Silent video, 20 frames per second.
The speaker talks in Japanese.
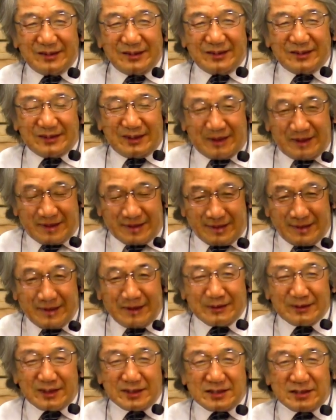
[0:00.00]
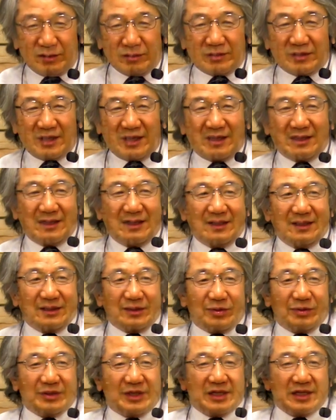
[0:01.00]
だから立ち直ったら
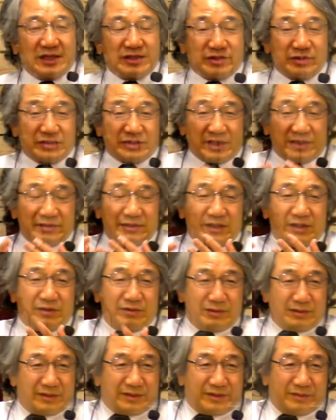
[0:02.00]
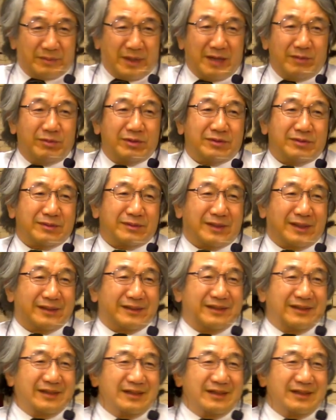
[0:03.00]
兄弟たちを力づけるよって前もって言ったん